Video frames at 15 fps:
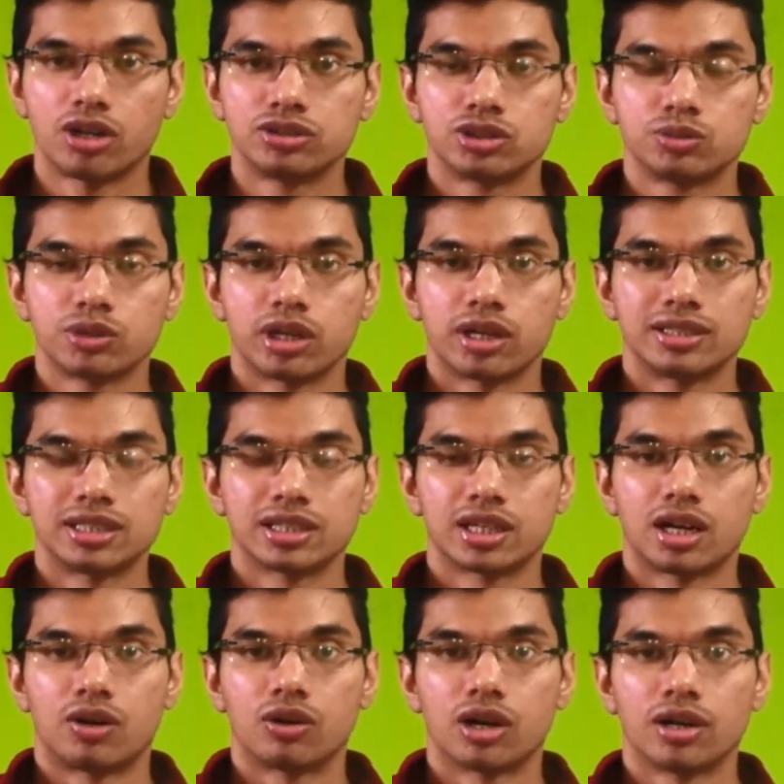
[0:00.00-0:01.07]
कंज्यूम करने से
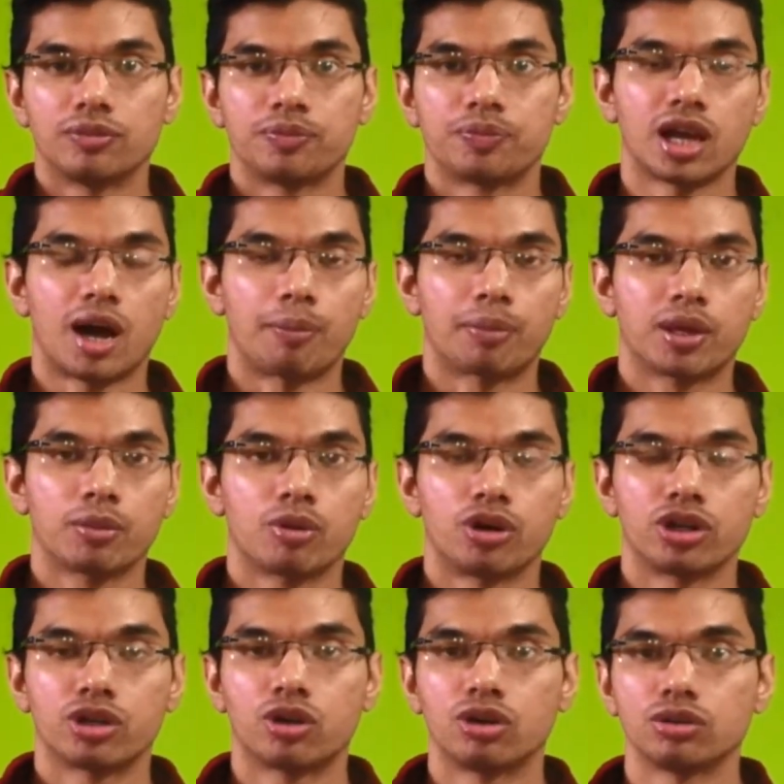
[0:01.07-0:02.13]
क्या होगा कि आपकी
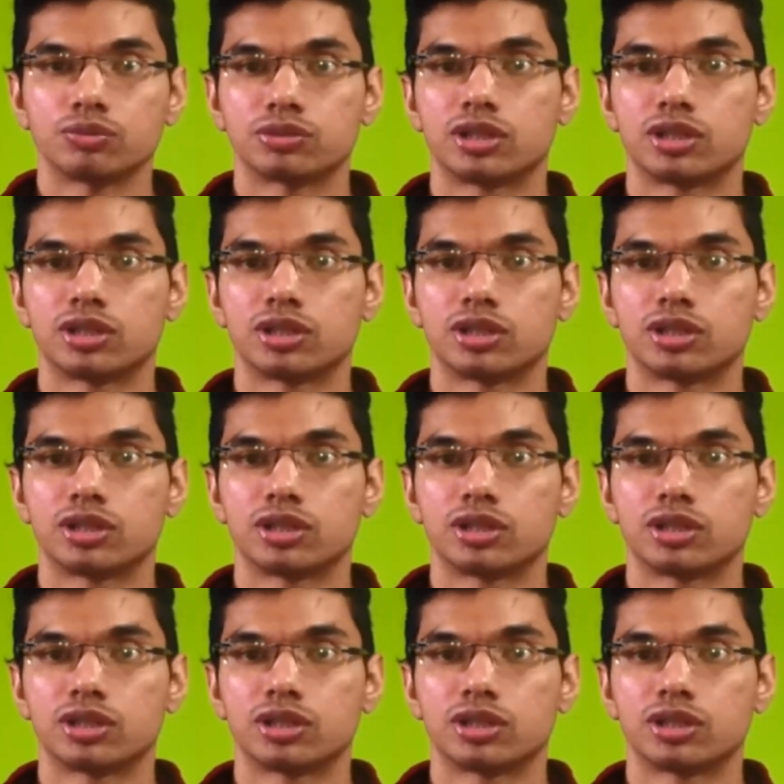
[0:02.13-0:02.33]
बॉडी को